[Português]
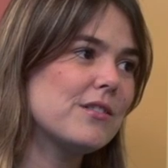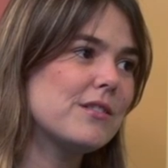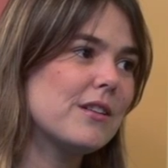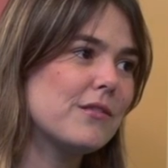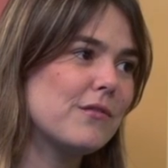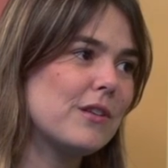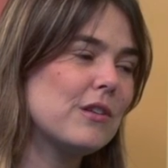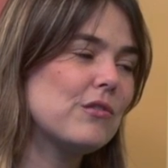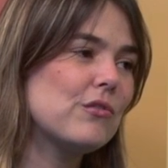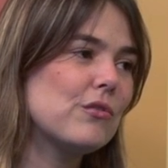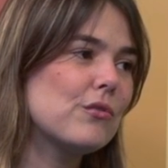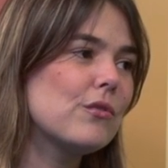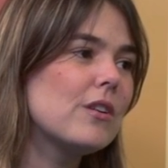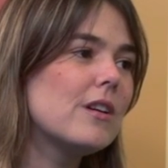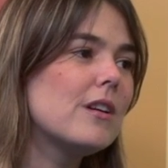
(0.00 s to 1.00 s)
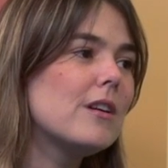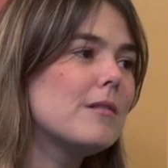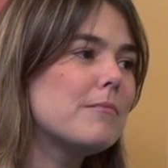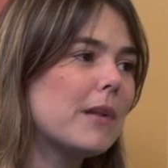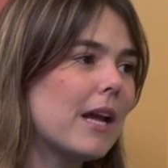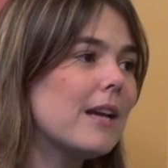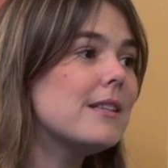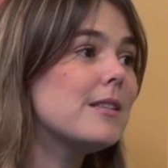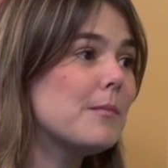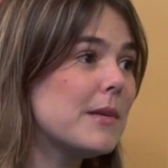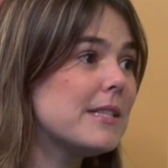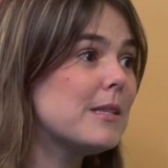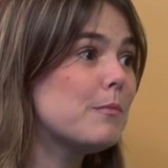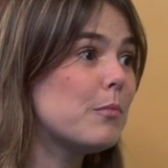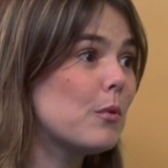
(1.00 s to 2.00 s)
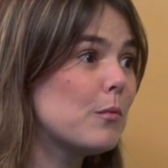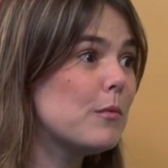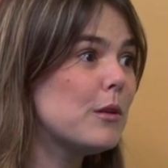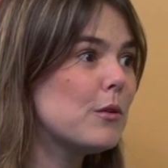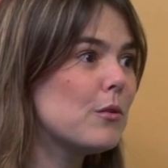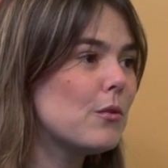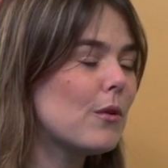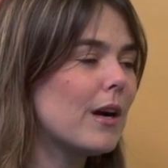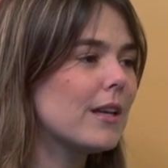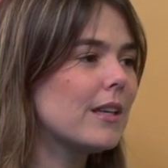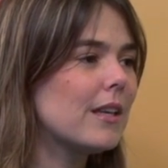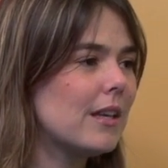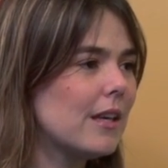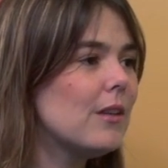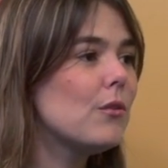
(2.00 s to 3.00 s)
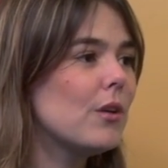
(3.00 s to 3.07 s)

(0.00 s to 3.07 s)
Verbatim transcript: de serviço para receber esse público aqui